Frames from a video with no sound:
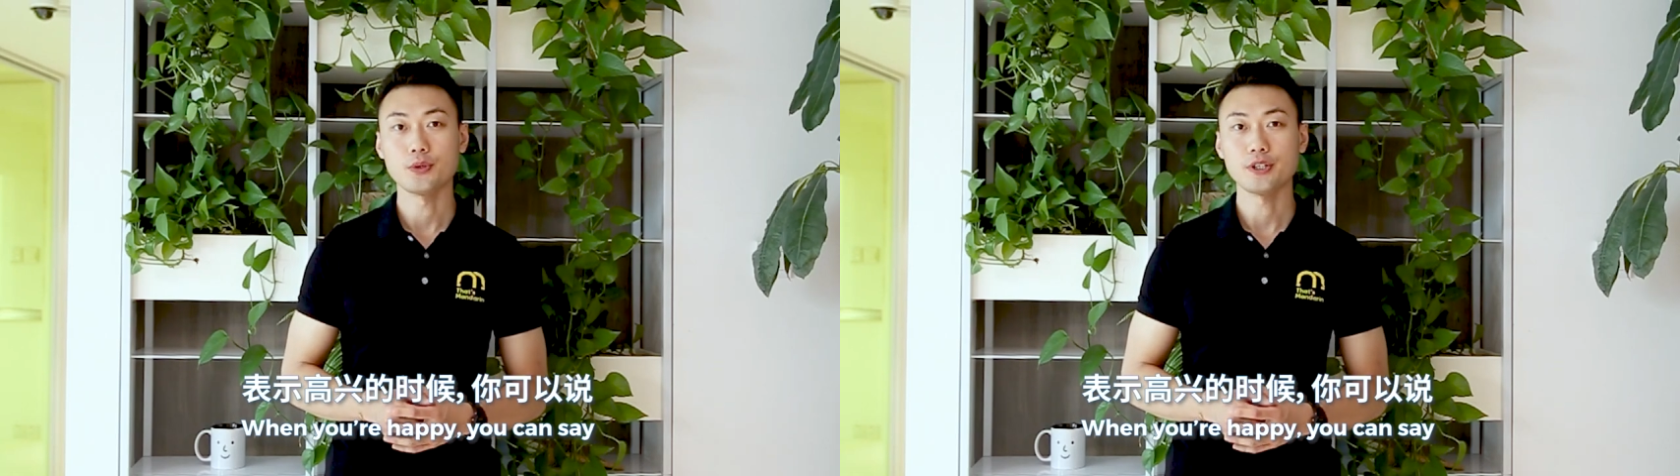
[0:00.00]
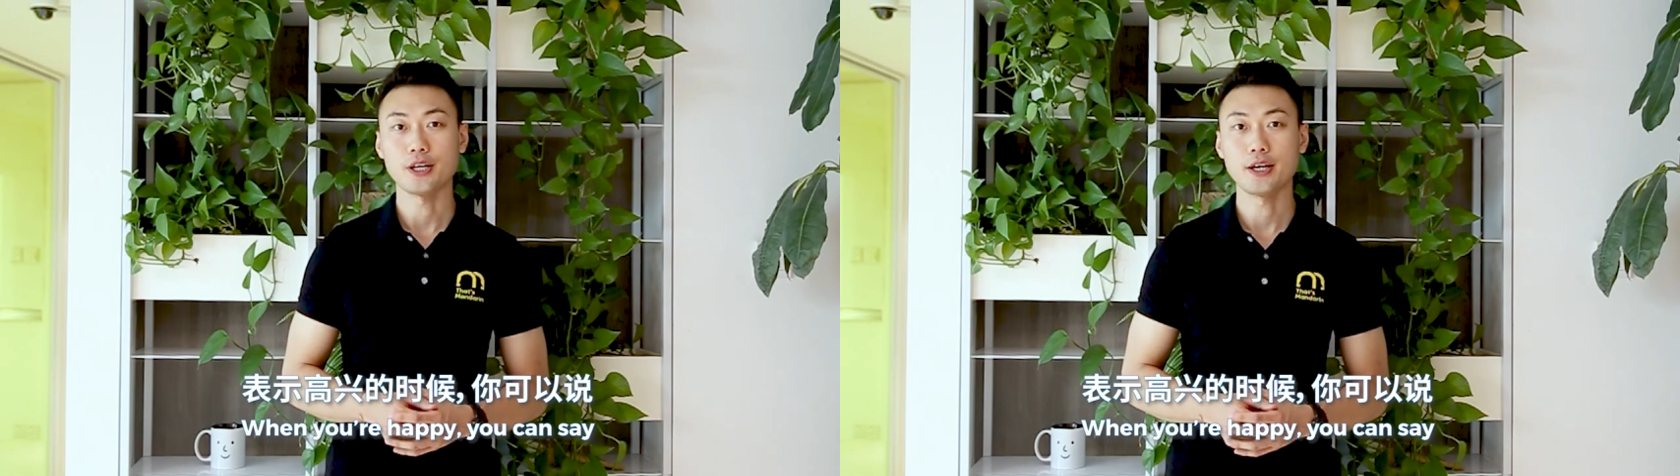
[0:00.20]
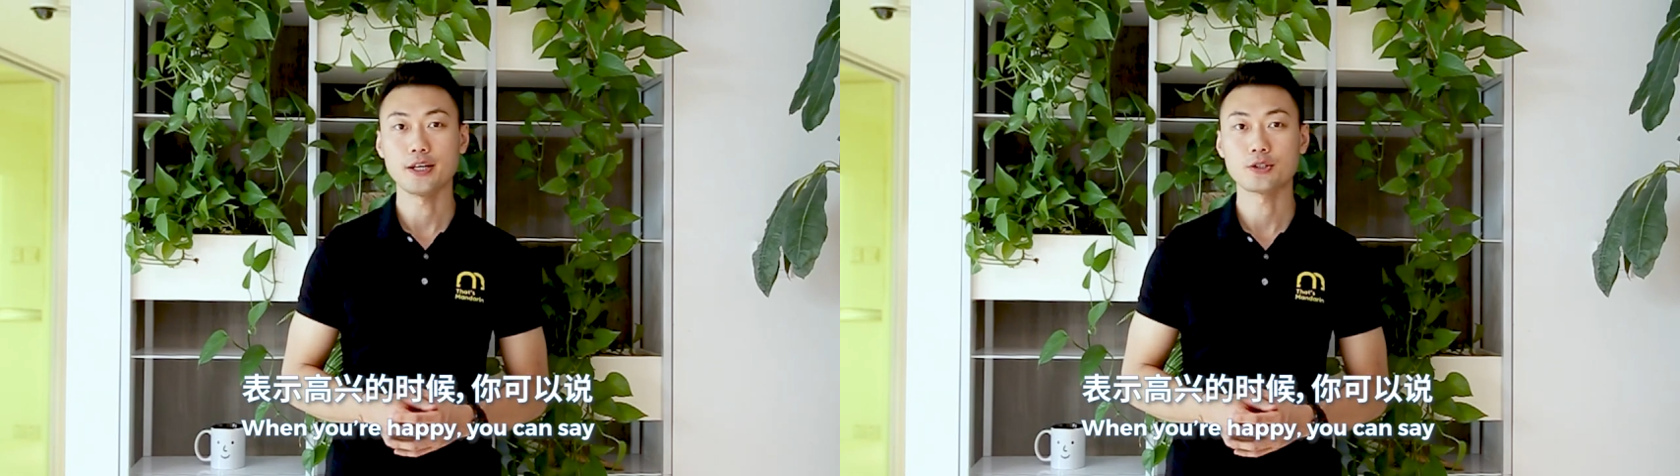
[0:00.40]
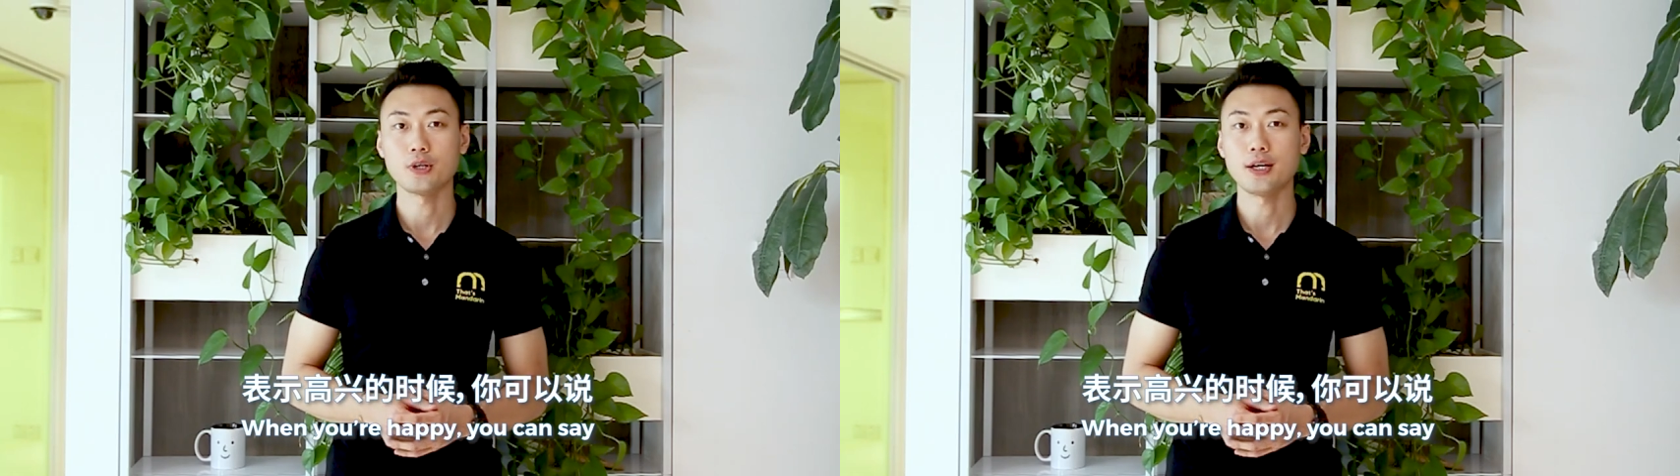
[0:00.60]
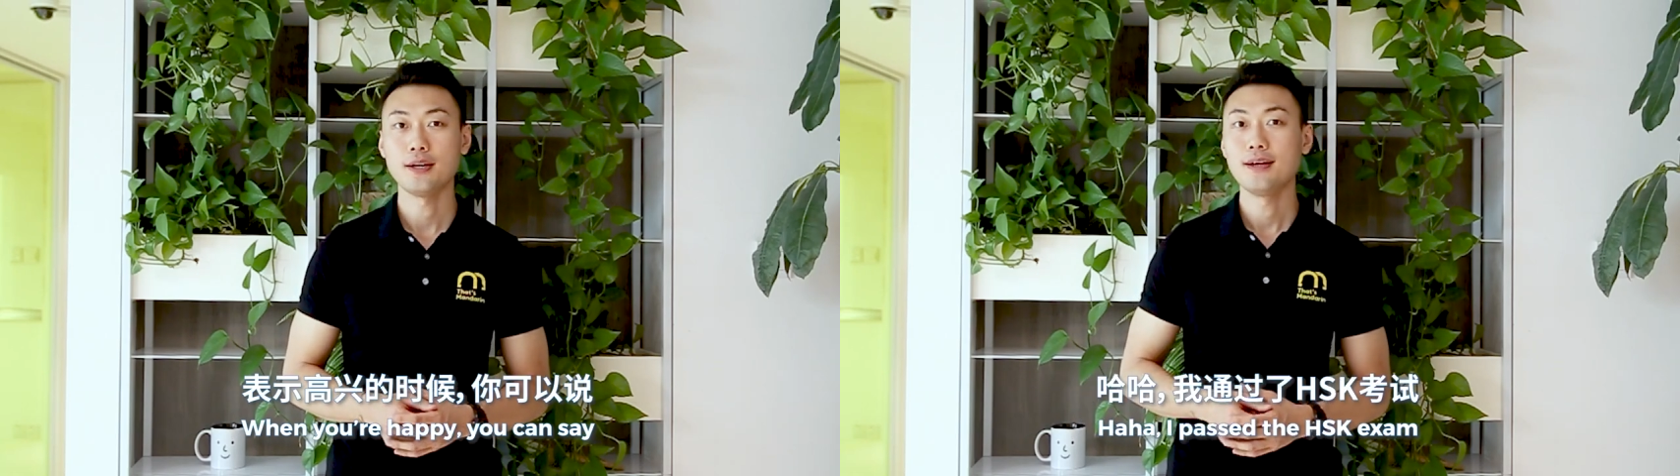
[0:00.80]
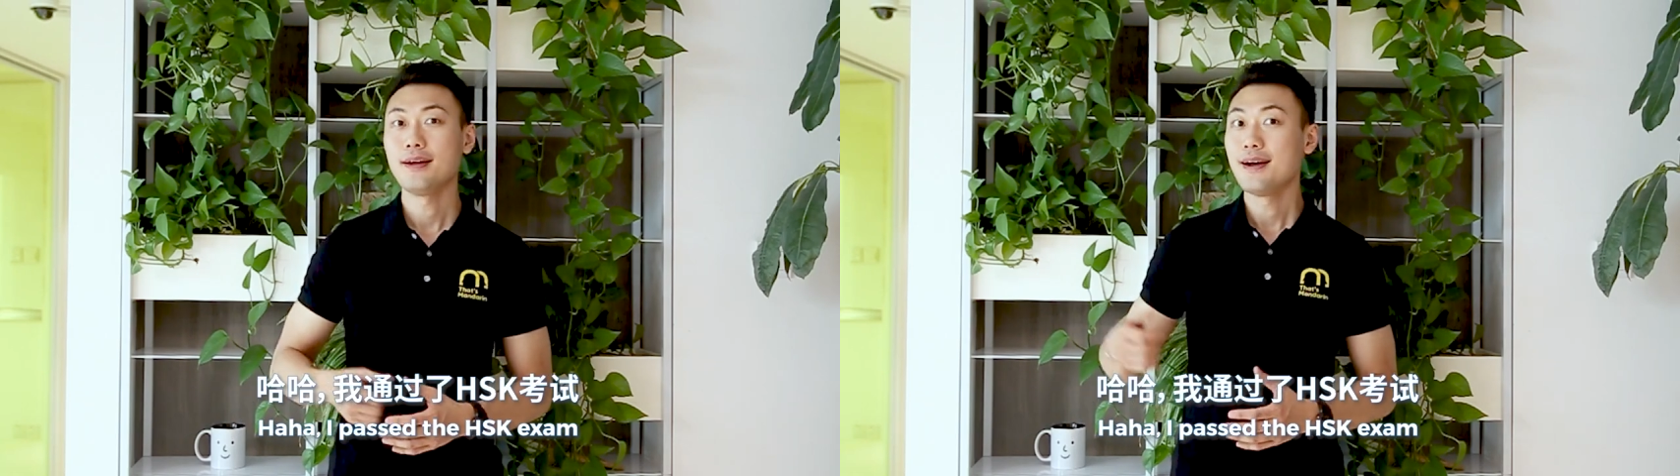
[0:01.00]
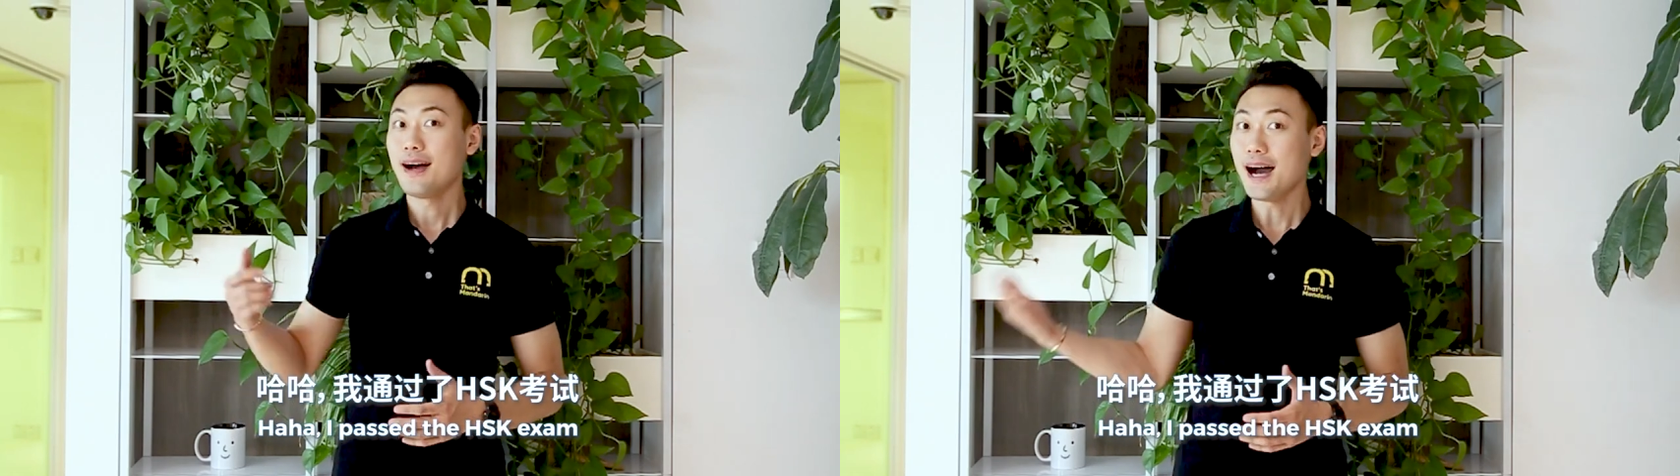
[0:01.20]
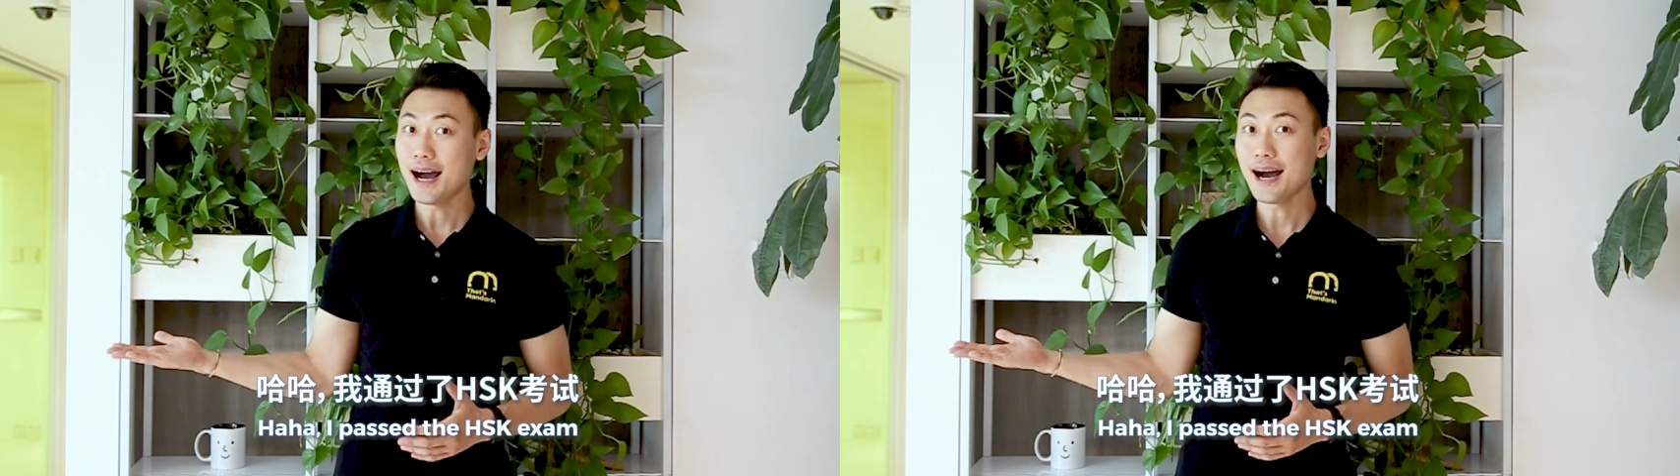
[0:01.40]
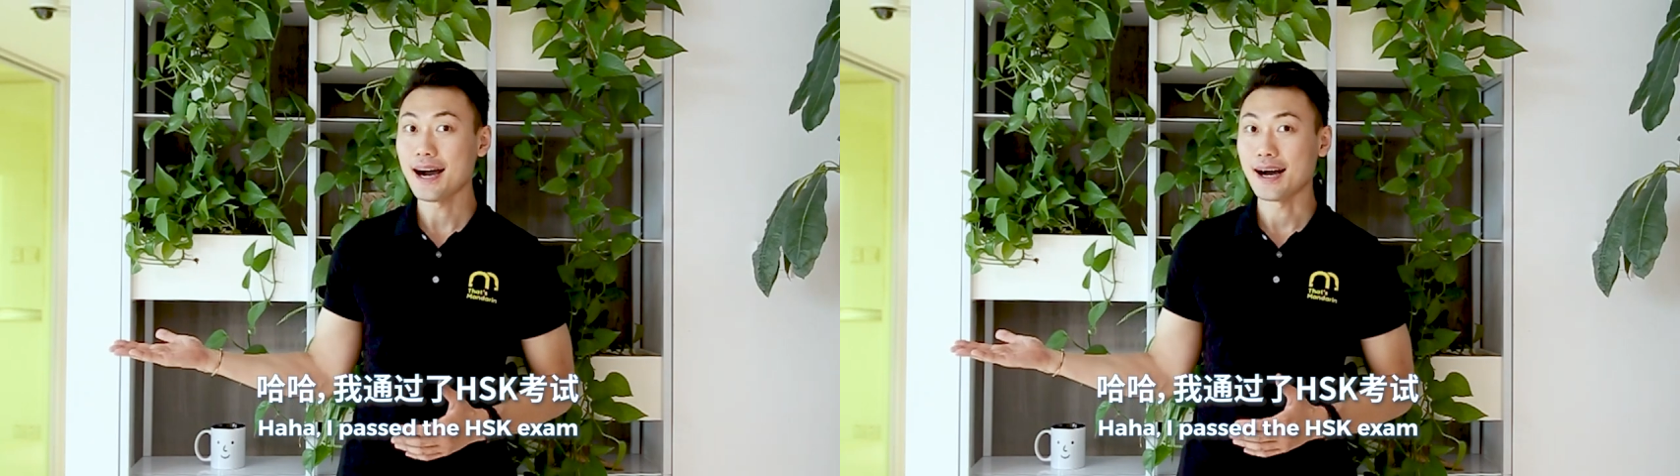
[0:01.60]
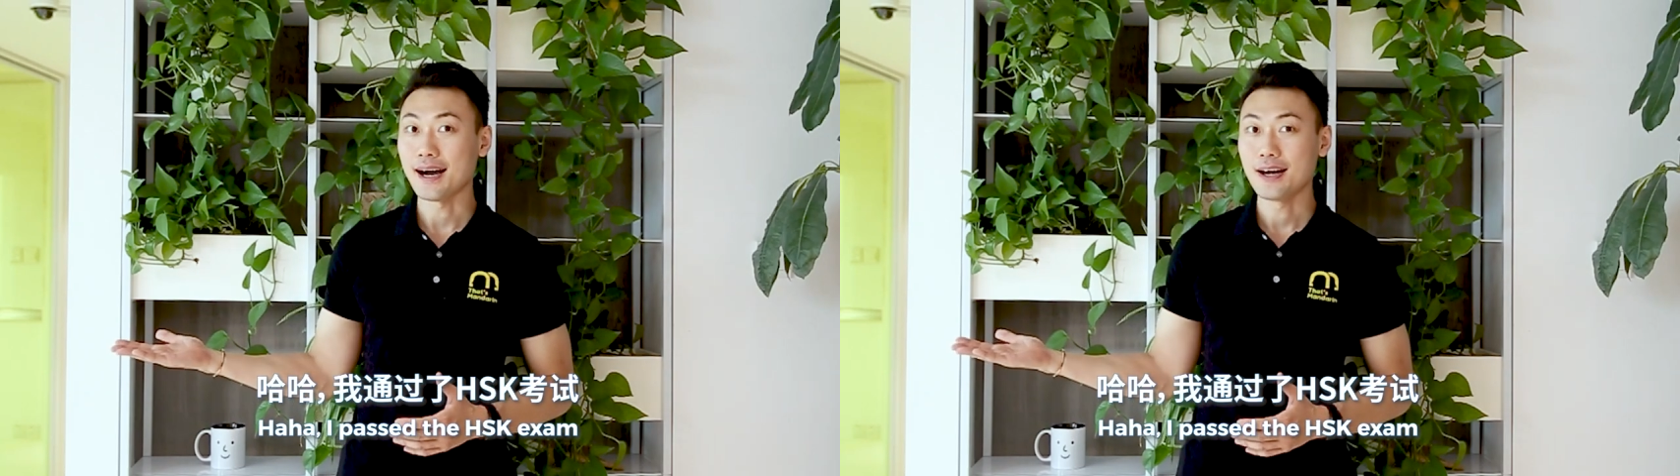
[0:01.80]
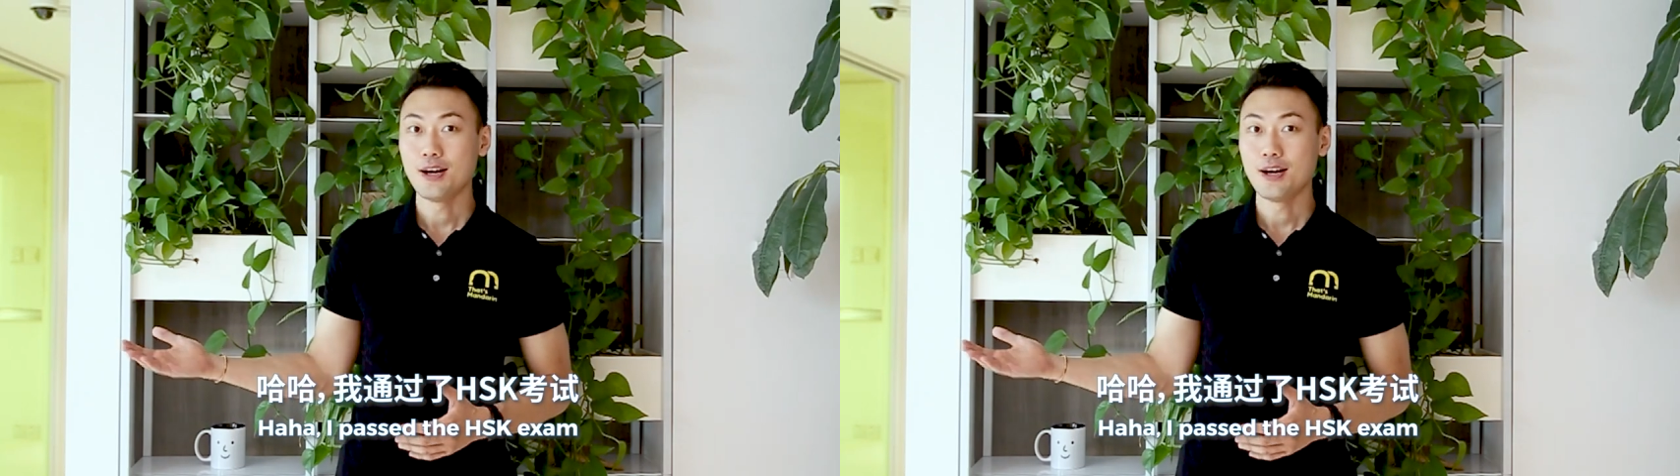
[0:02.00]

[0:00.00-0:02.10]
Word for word: 你可以说哈哈，